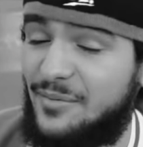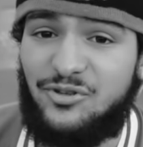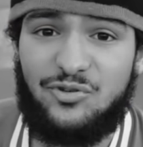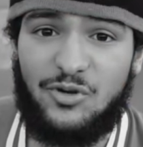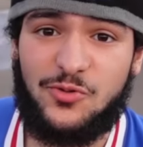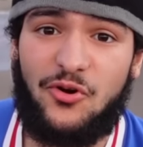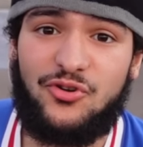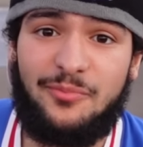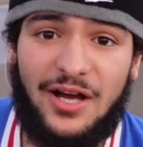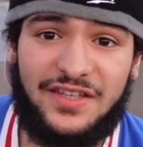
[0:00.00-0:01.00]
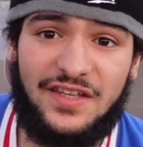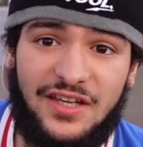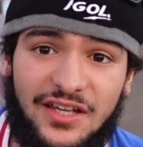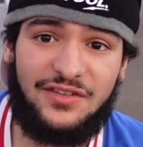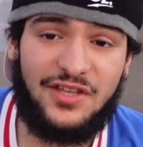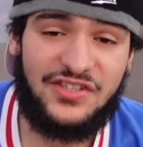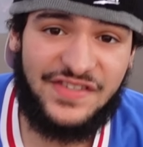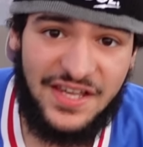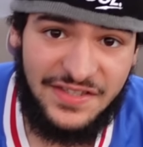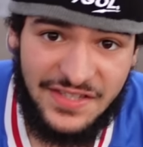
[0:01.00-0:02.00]
tu m'en prends une marque qui, vient de
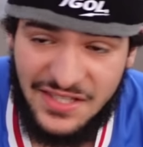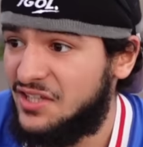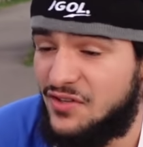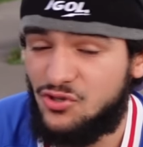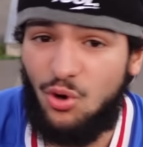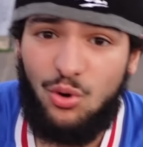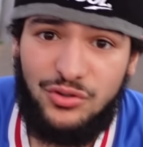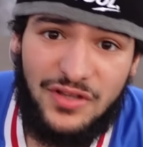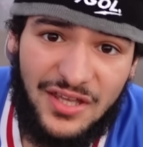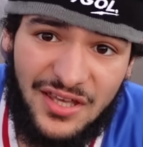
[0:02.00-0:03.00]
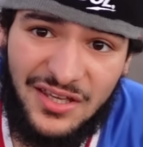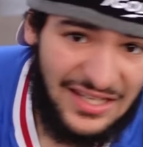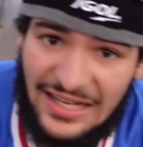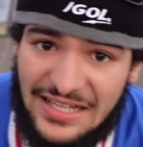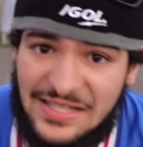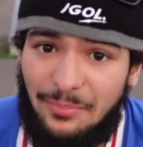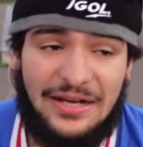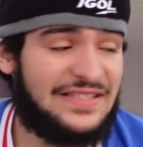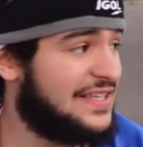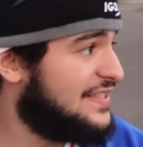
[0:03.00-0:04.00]
States, qui vient du Hood. Et là, c'est pas les
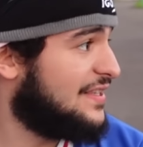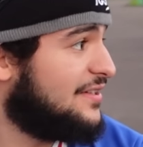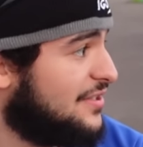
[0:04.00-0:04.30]
States, là.